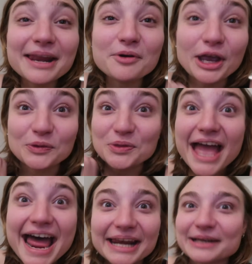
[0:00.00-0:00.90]
Tendremos que
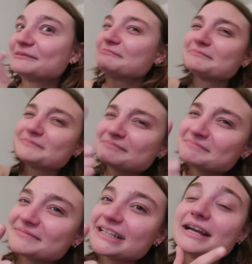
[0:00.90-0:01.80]
estudiar.
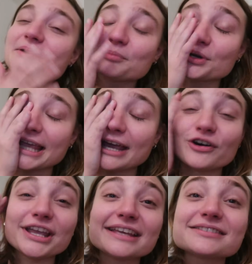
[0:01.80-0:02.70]
Porque
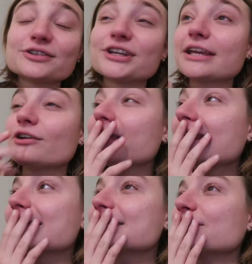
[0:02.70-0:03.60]
hoy es, hoy es,
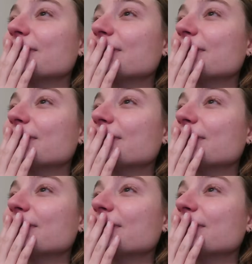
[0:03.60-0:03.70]
hoy es?